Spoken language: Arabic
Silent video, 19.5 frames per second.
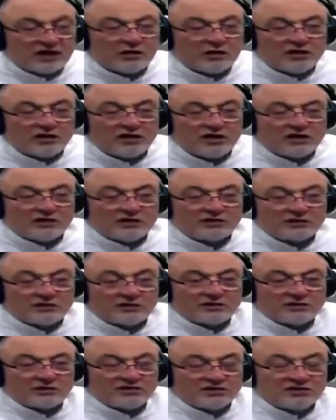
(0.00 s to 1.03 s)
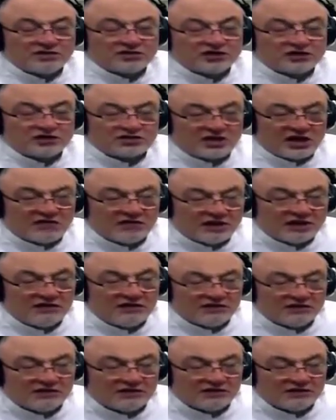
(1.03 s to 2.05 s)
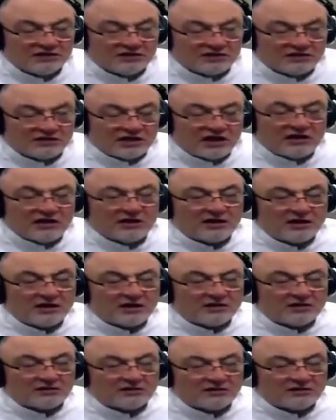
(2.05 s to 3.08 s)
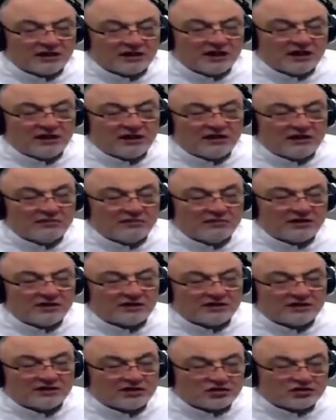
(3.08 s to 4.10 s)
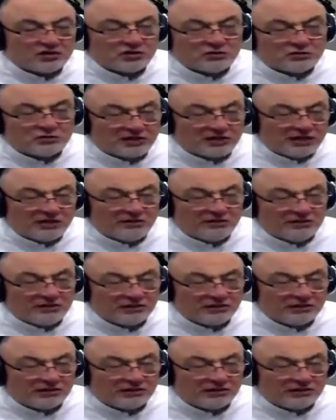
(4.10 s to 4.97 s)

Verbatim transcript: هو النهارده 18 شعبان يعني خلاص اقل من 12 يوم تقريبا